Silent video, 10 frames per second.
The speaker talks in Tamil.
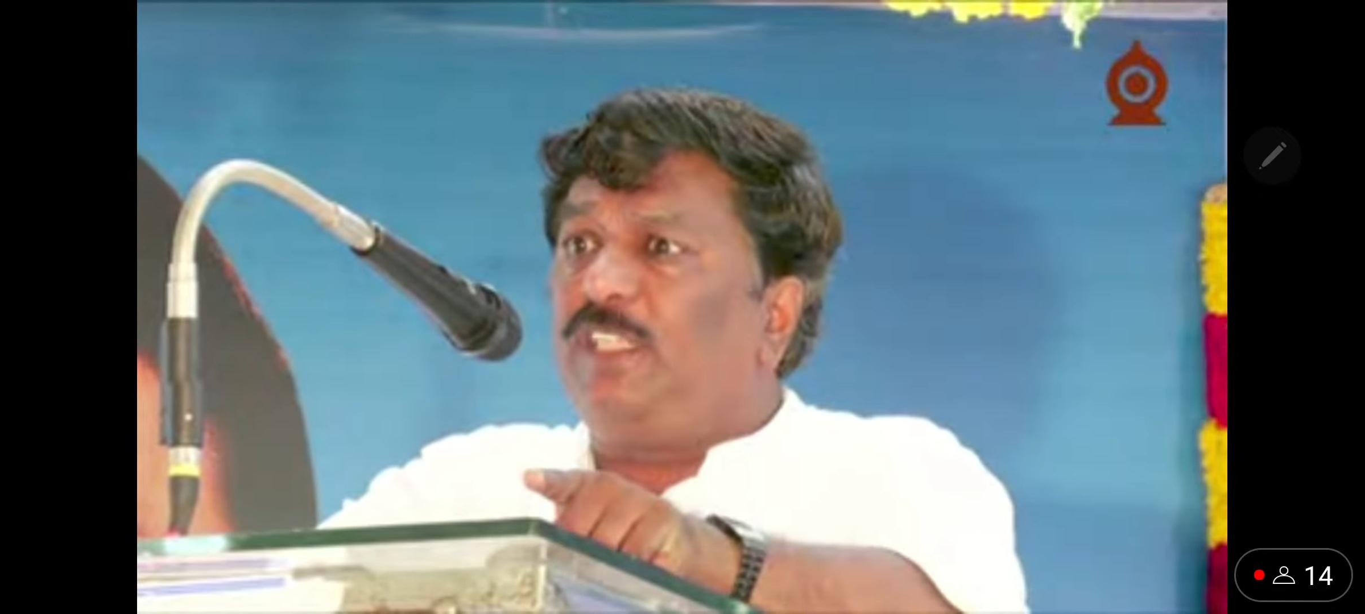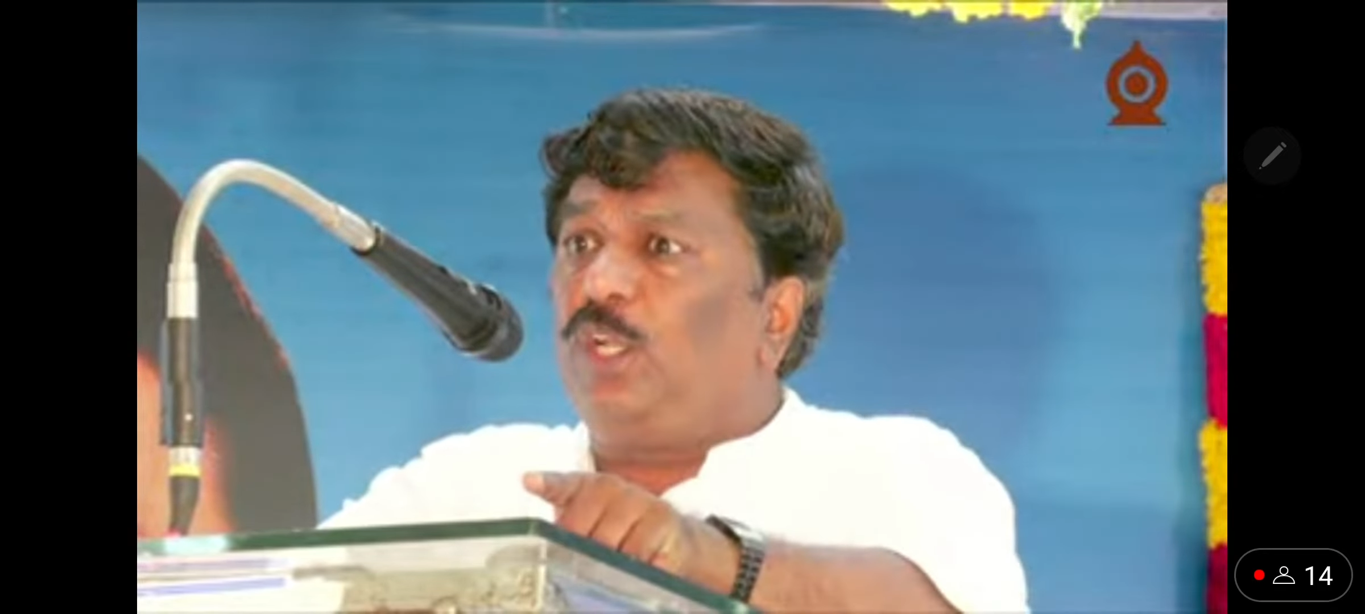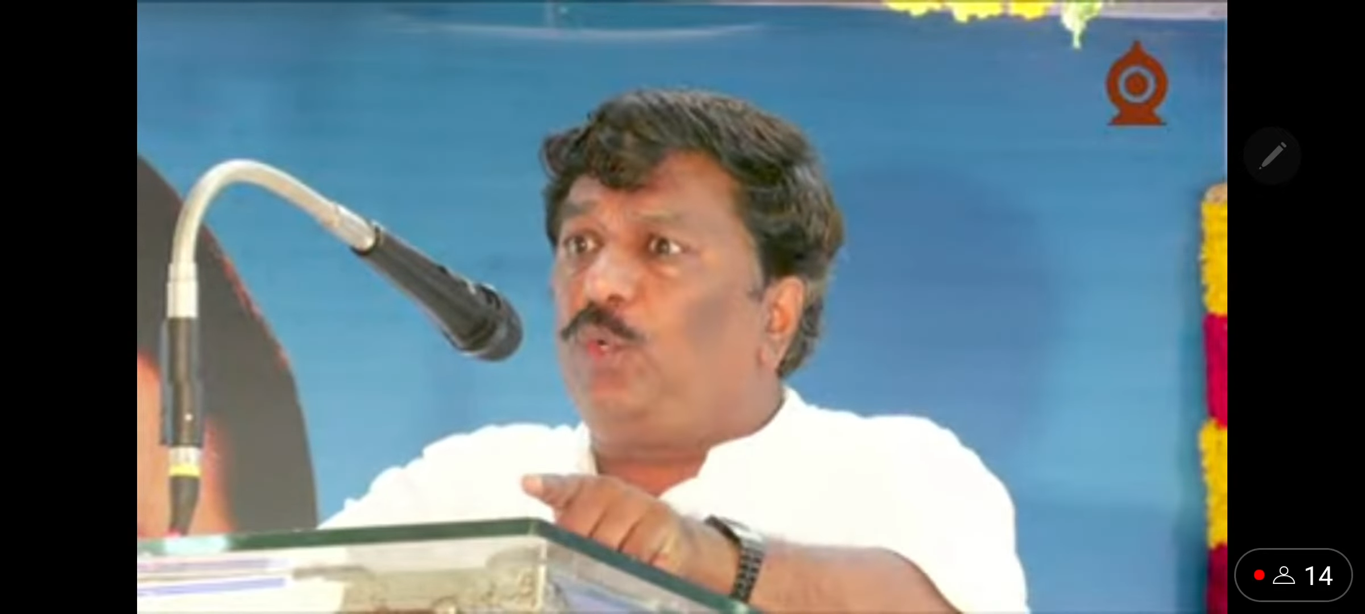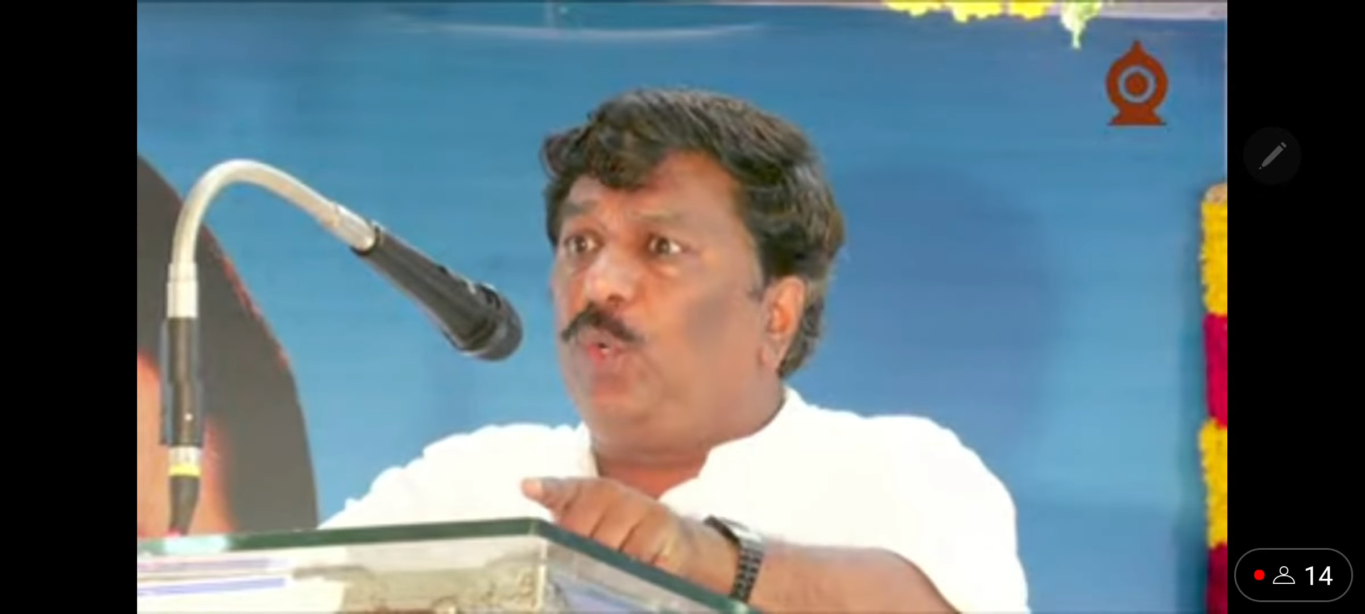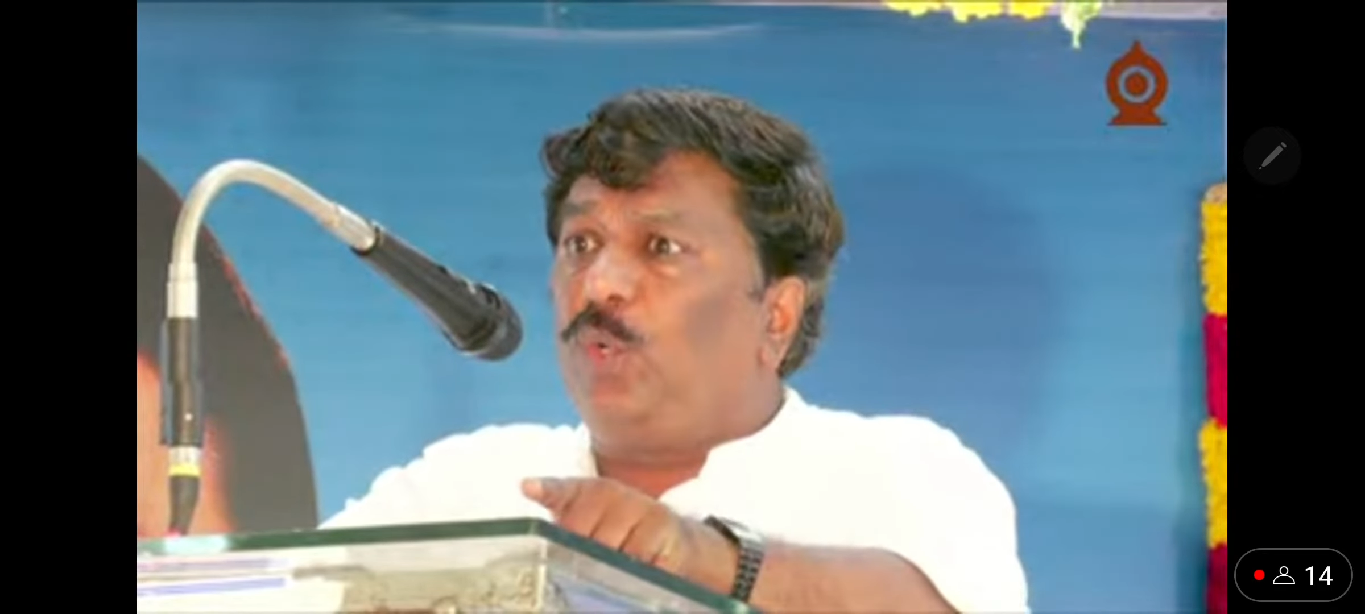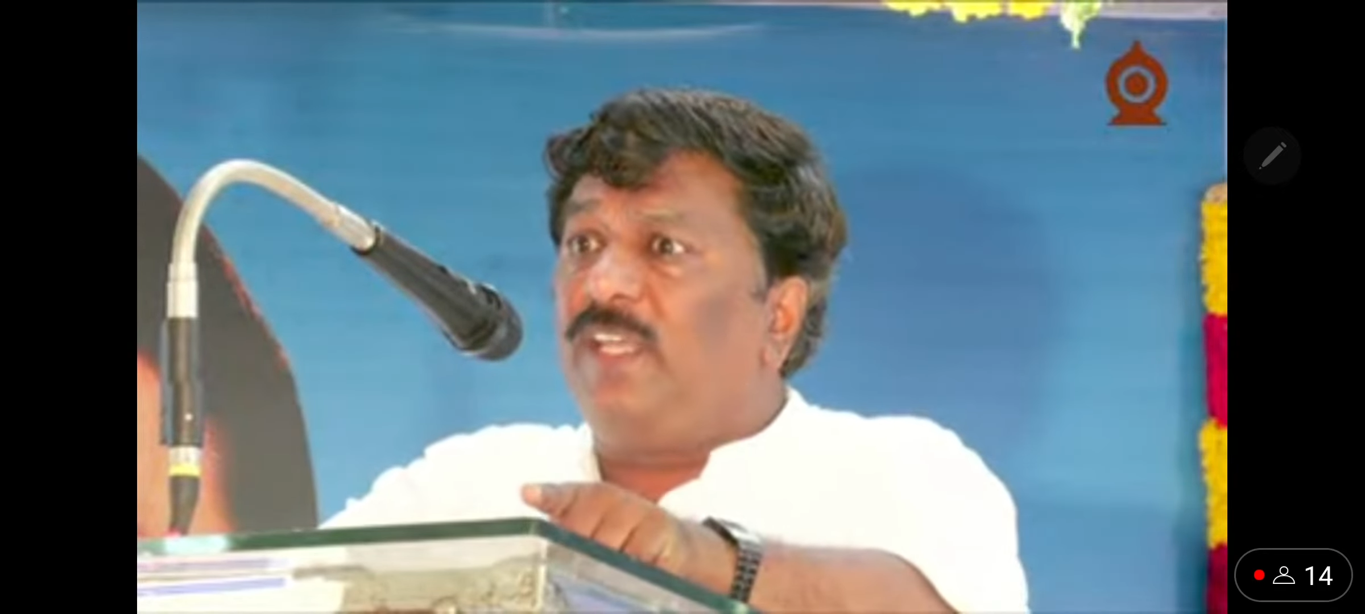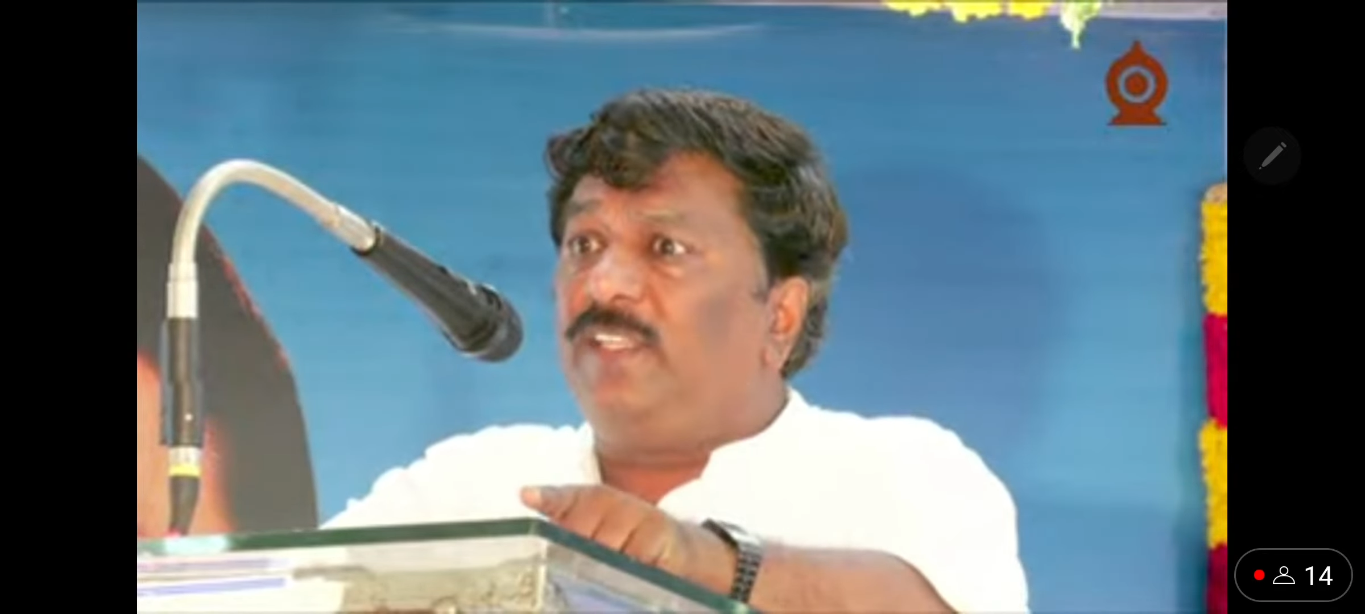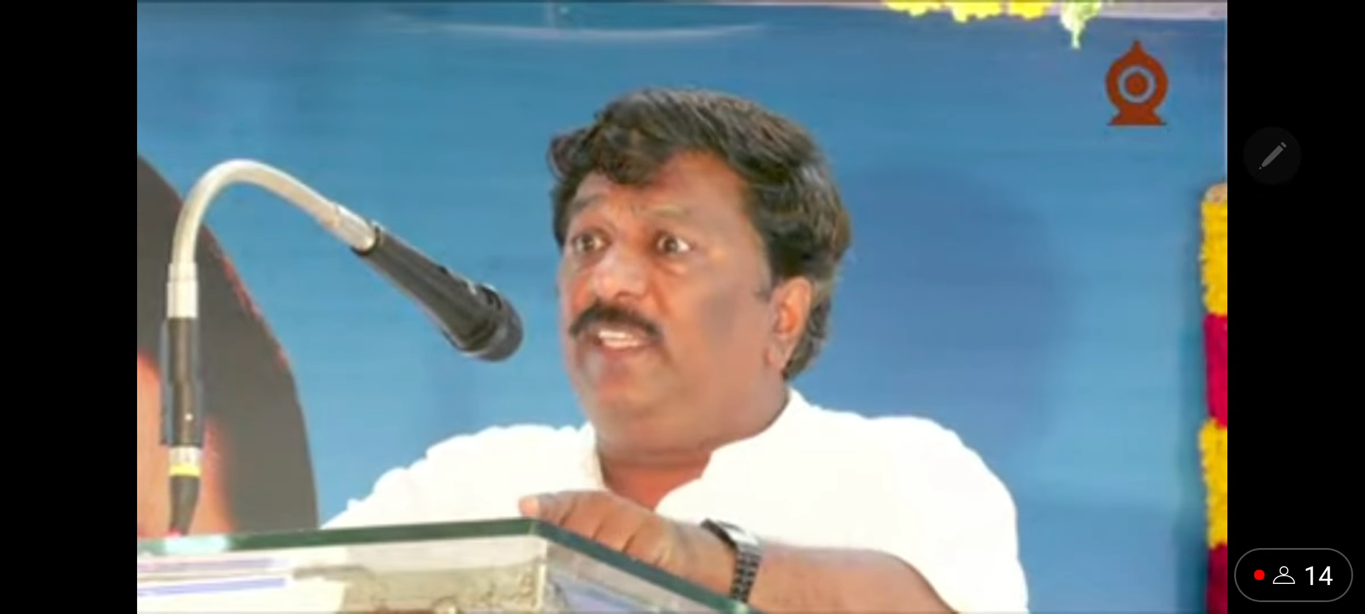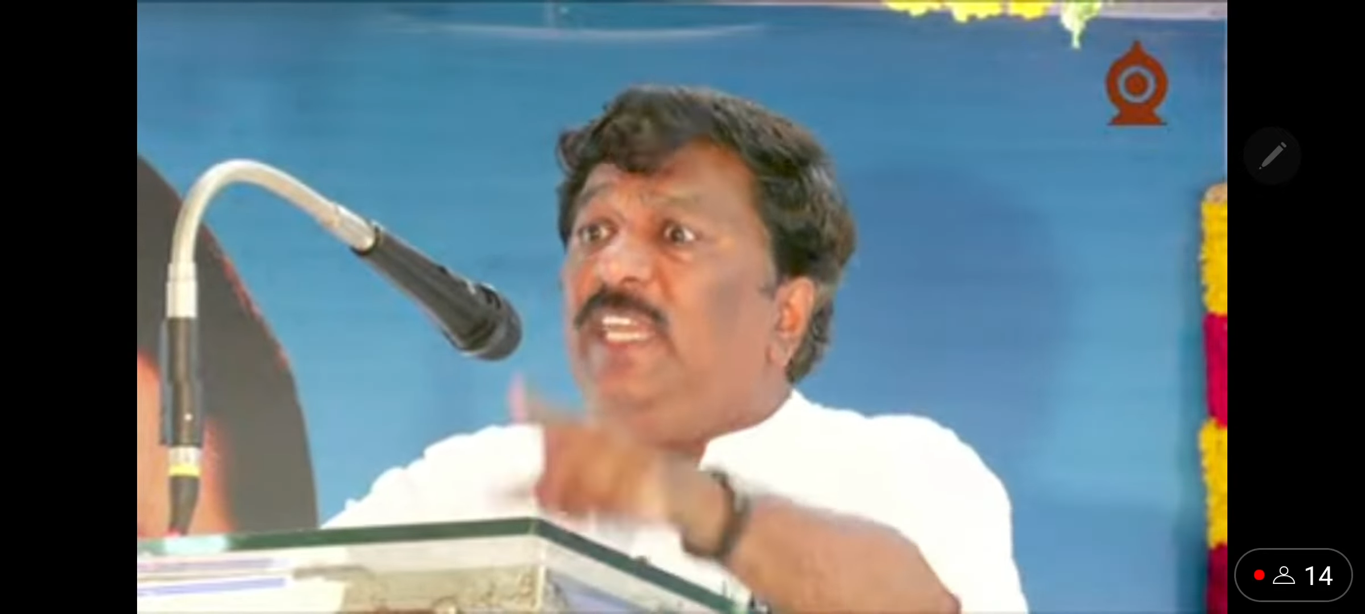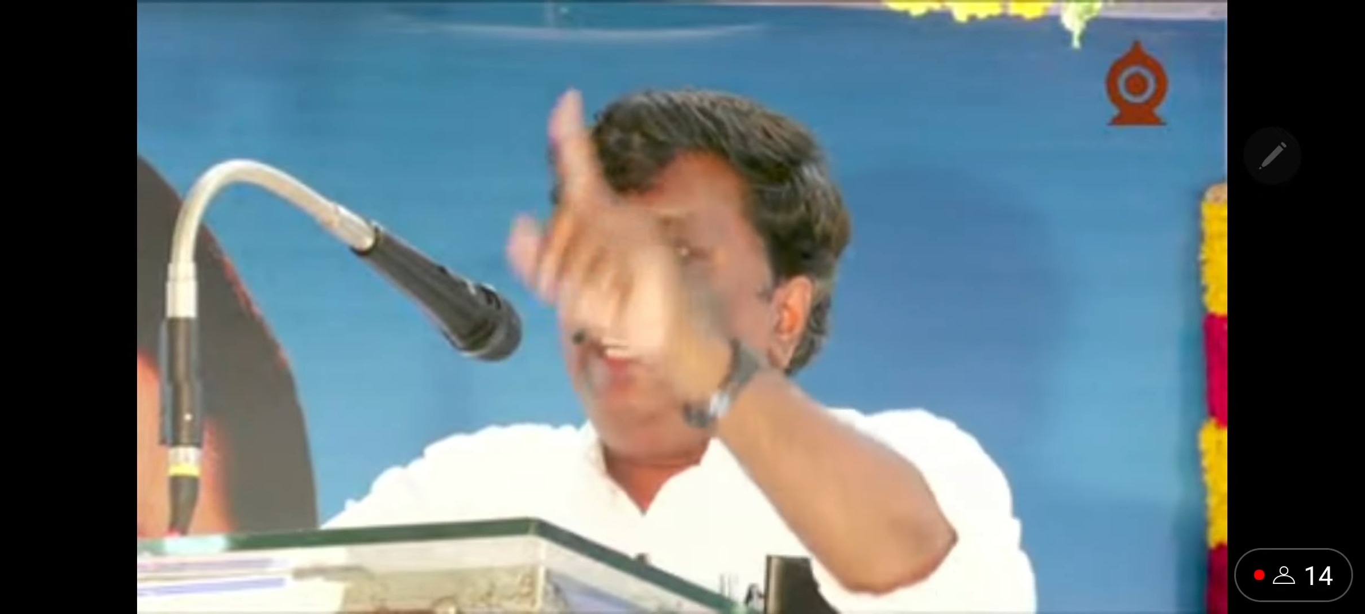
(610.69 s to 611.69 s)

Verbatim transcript: இருக்கக்கூடாது